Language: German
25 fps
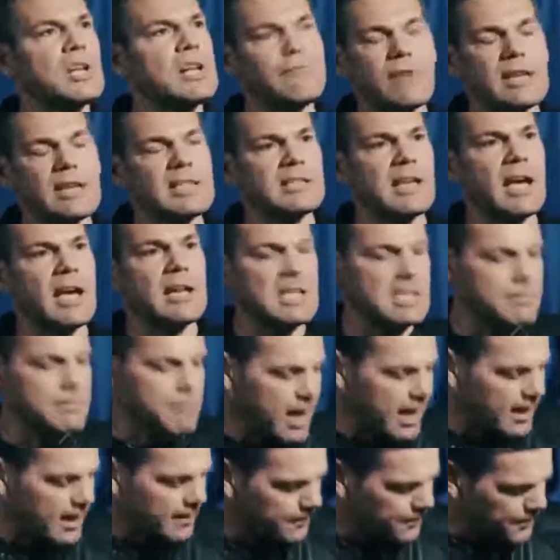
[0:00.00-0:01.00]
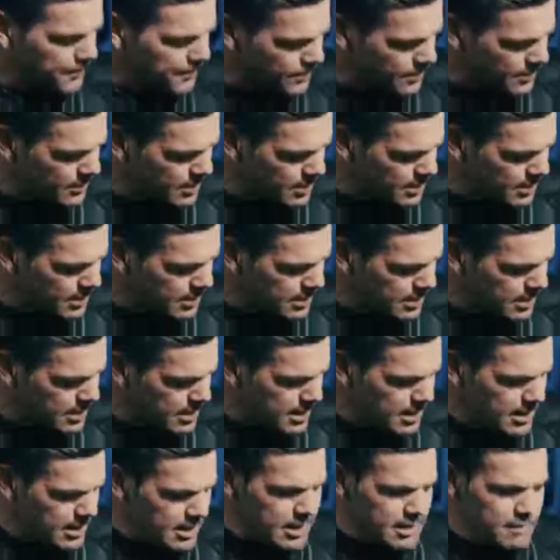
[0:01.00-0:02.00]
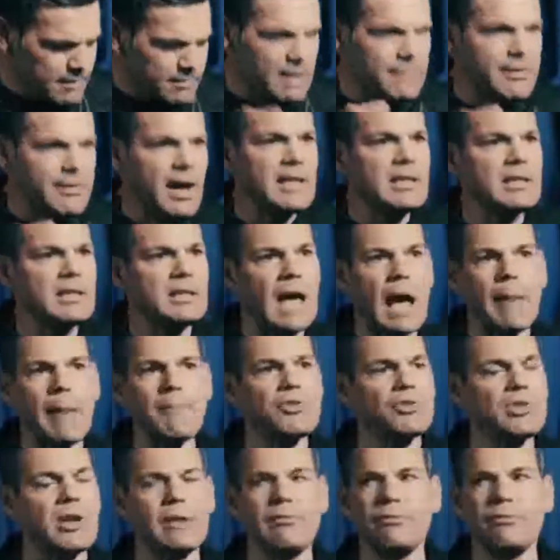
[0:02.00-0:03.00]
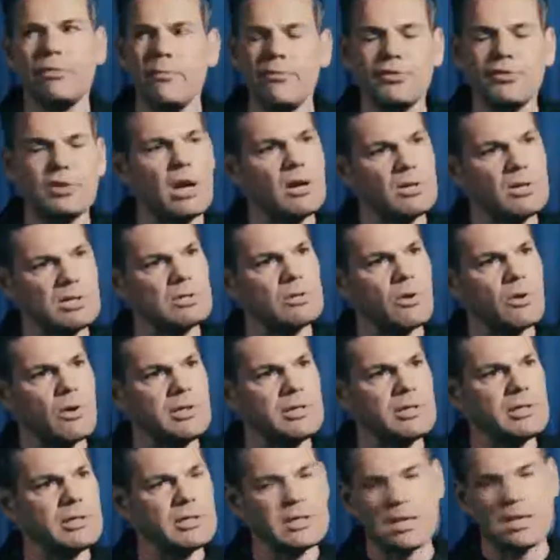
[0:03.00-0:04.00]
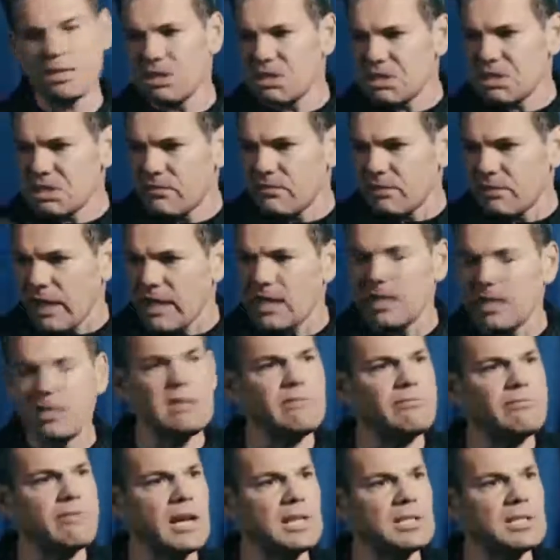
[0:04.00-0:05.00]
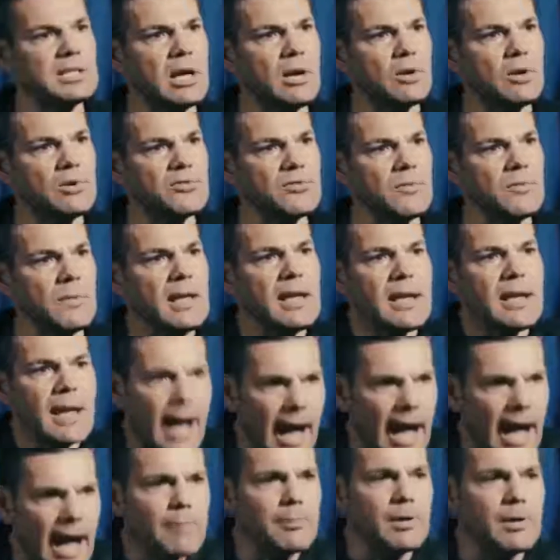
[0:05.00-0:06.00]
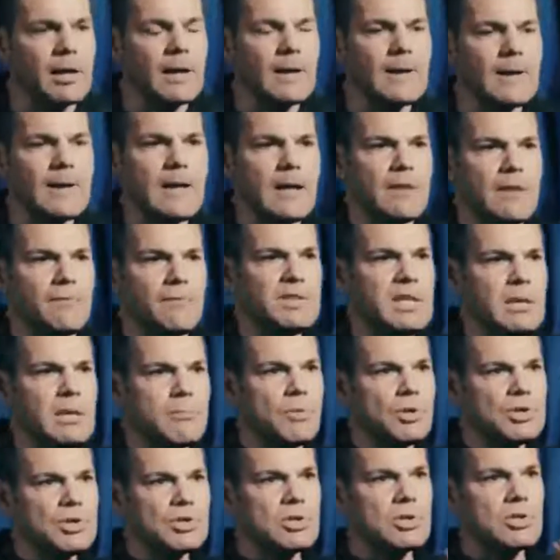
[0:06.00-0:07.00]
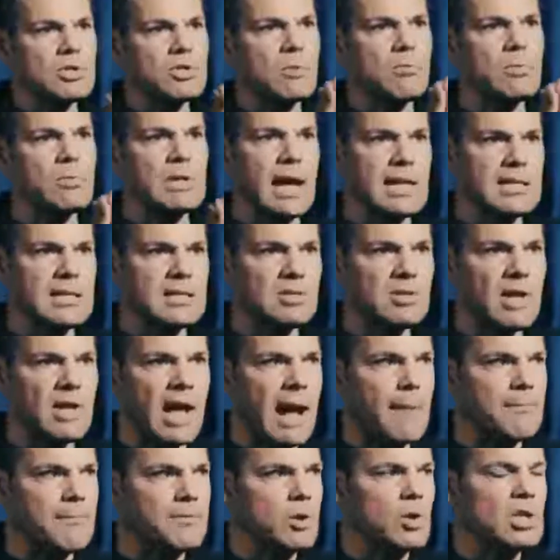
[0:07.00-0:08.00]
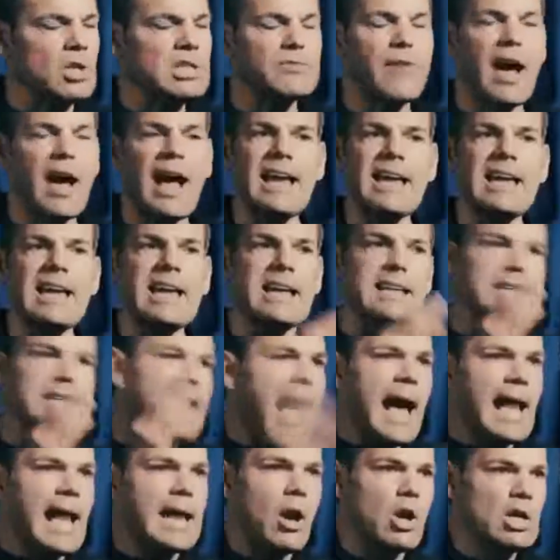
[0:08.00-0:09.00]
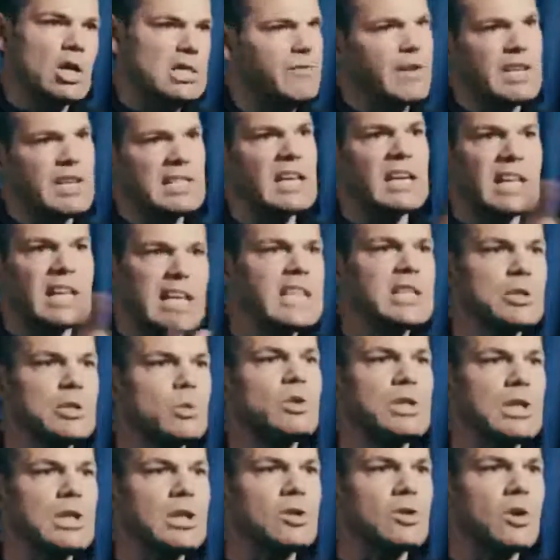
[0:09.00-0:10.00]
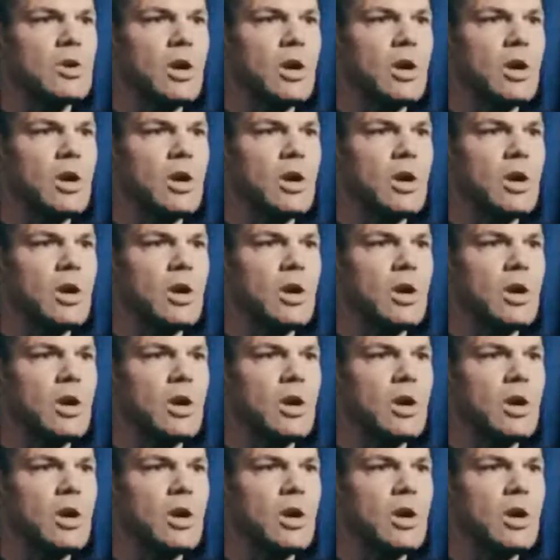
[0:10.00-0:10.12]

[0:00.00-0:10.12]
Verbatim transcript: stellt, was kann ich machen? Wir waren in Rammstein 5000 Leute, das ist relativ weit draußen. Aber wir müssen zum Kanzleramt und zwar egal aus welcher Richtung ihr